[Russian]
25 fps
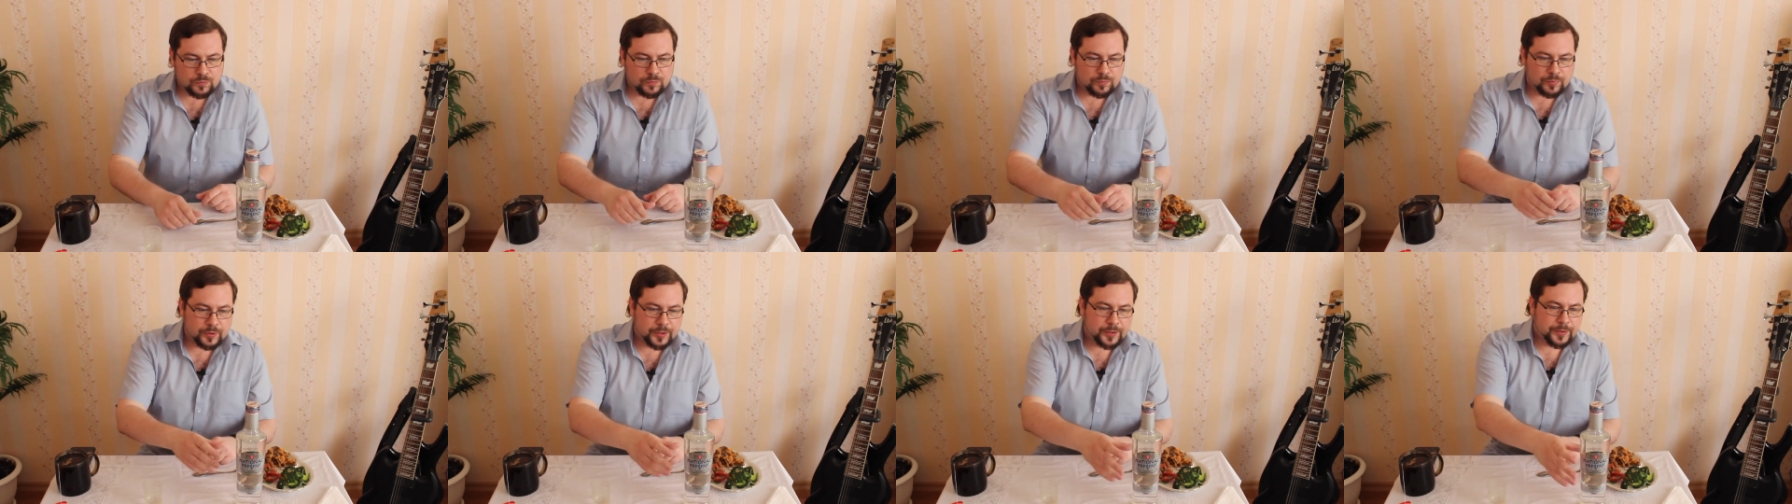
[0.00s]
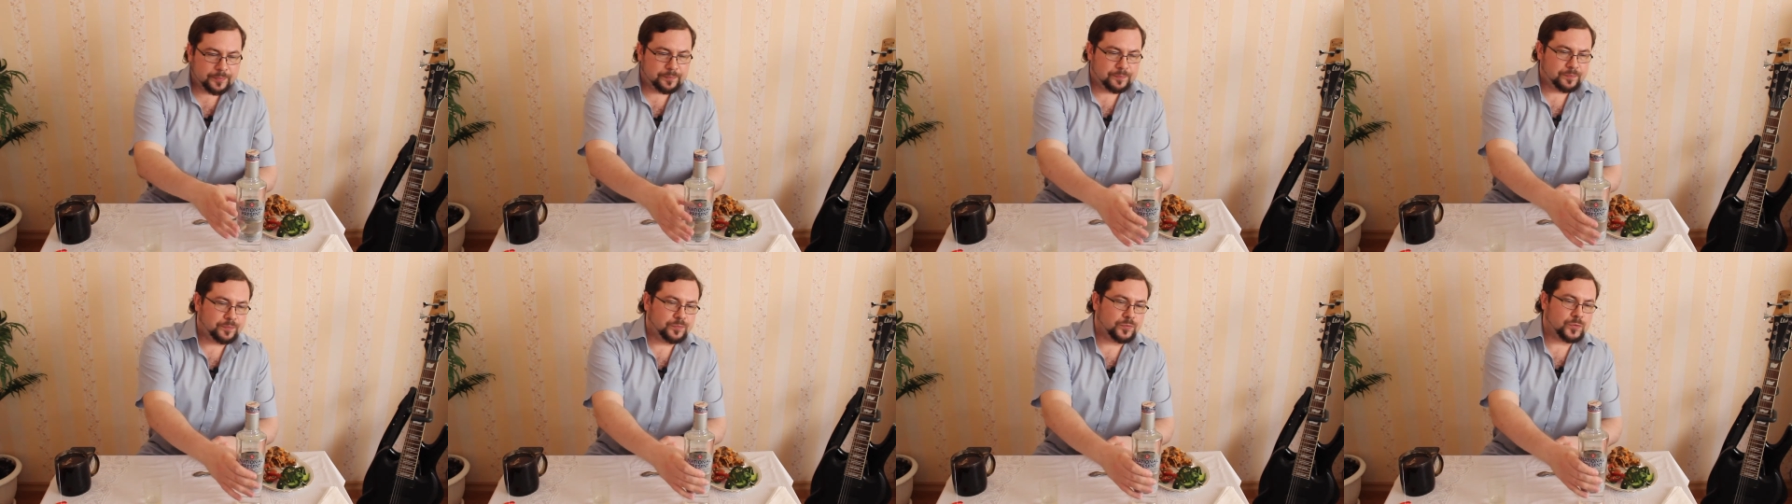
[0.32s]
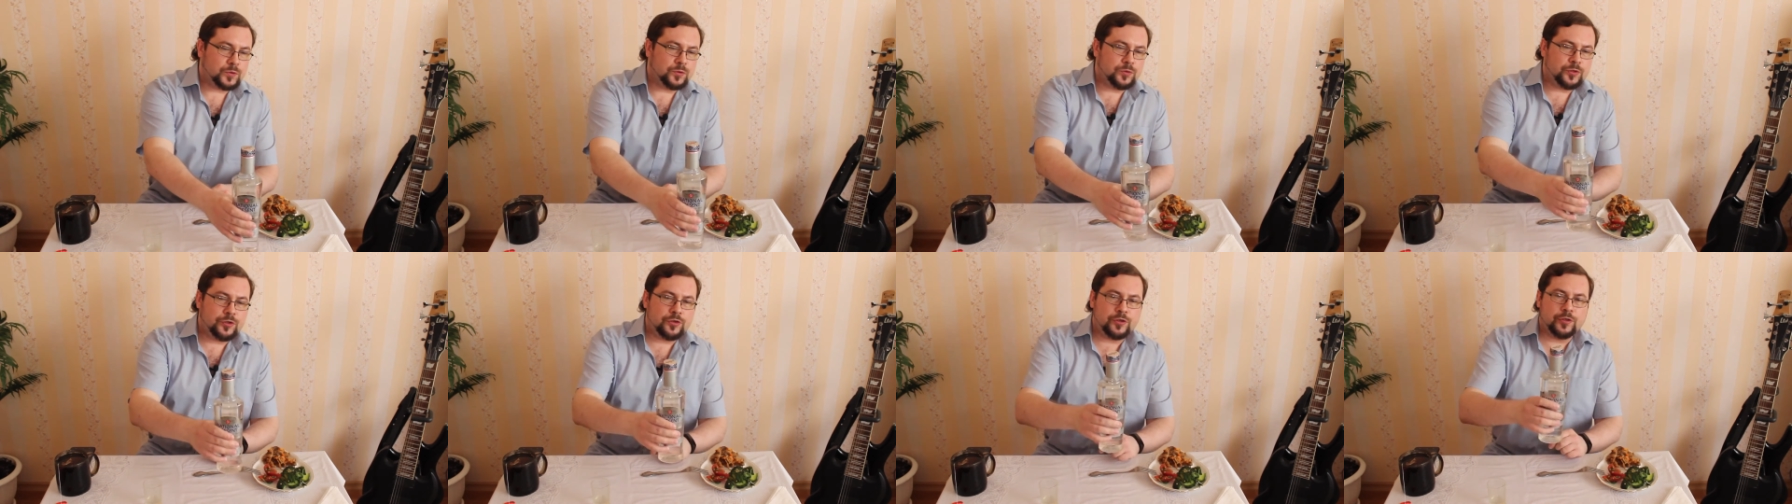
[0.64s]
Прям
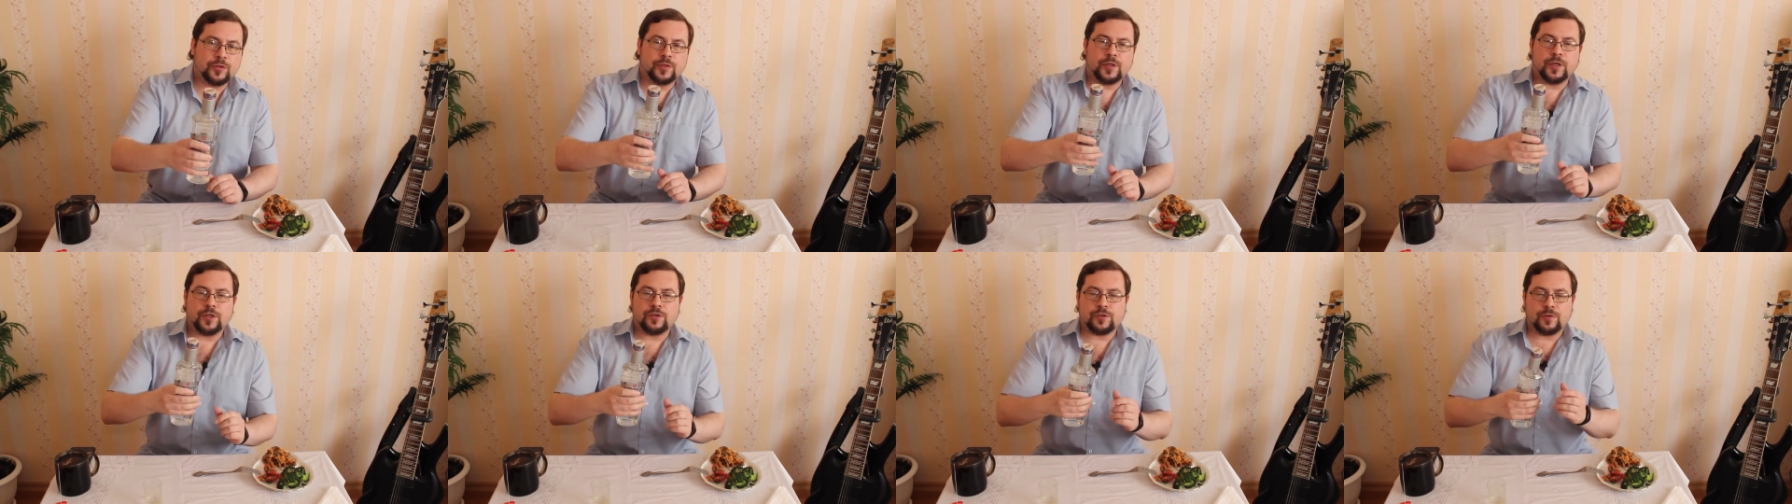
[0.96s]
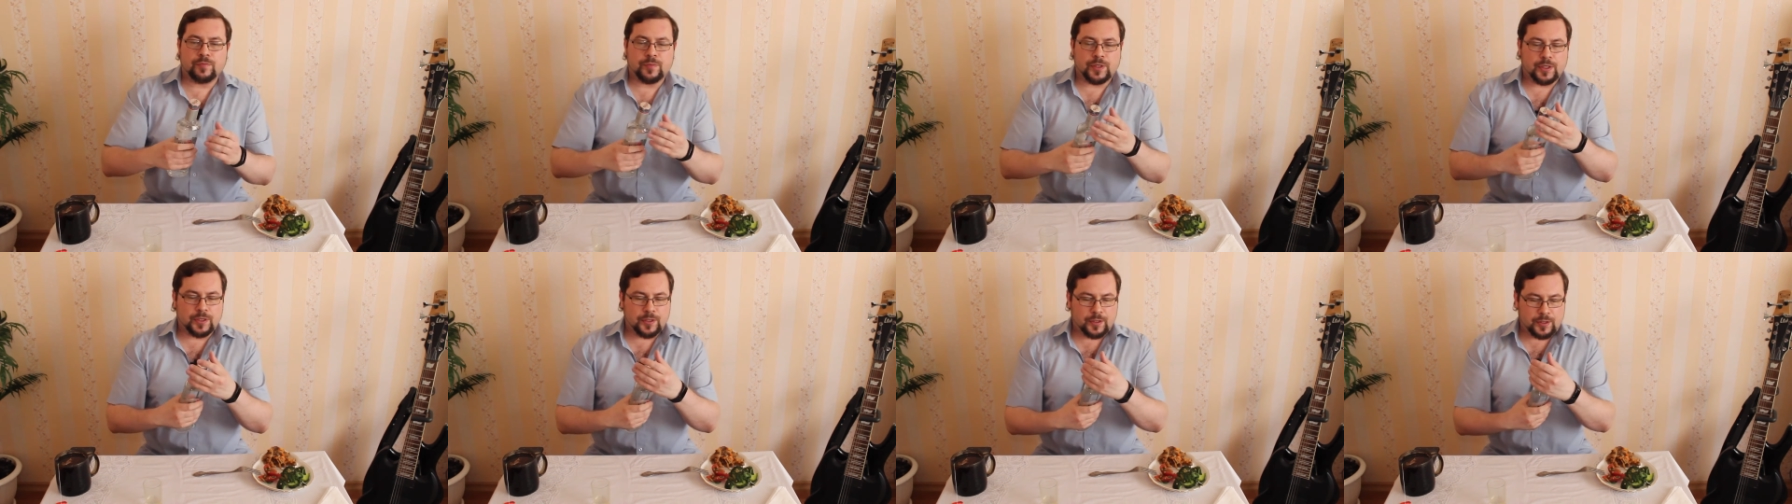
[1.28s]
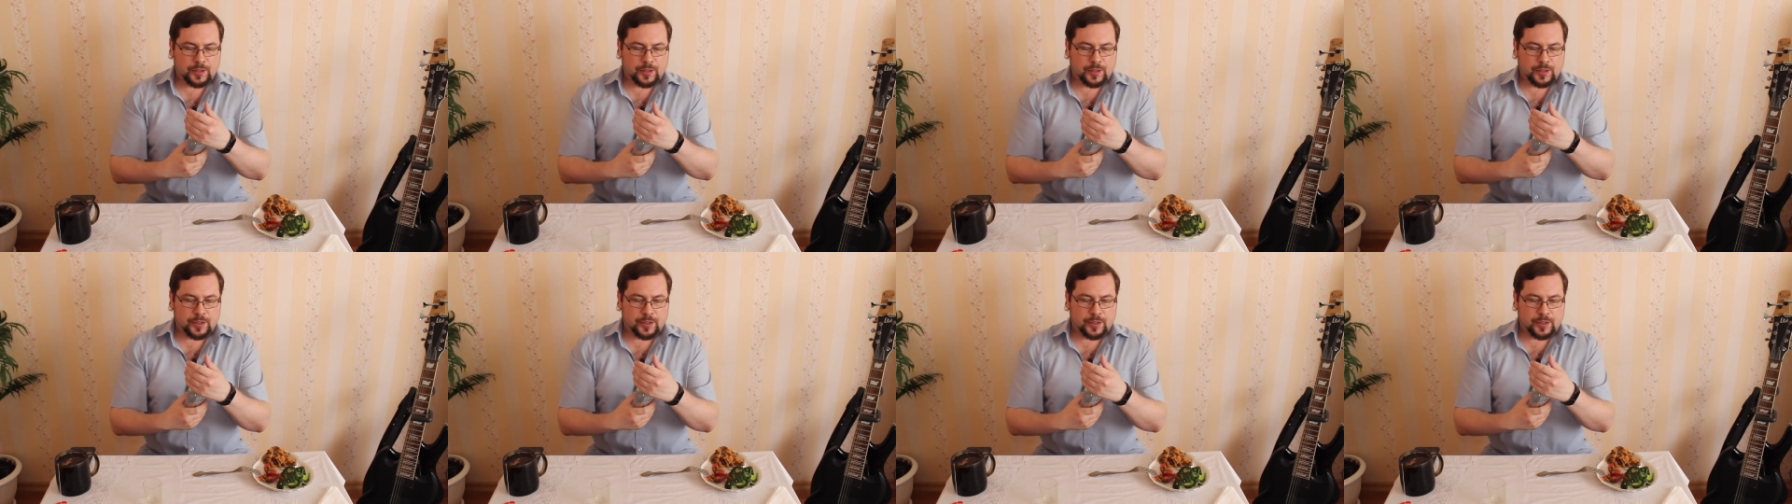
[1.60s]
очень даже мне